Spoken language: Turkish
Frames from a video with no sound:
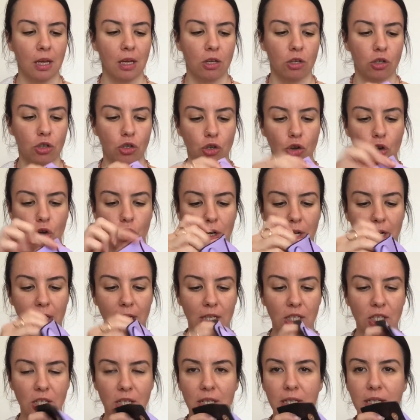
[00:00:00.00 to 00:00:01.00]
Şöyle
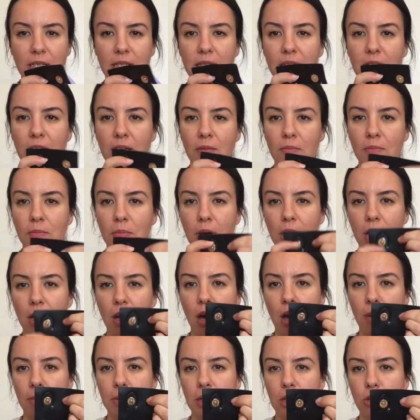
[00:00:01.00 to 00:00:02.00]
içerisi
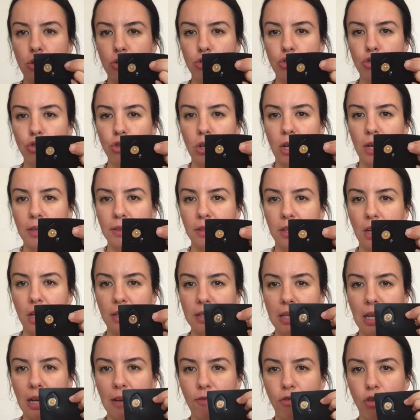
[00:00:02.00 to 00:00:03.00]
bayağı bir küçük hatta
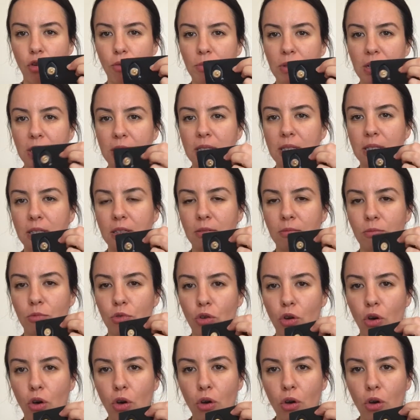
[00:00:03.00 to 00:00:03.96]
telefon bile sığmıyor.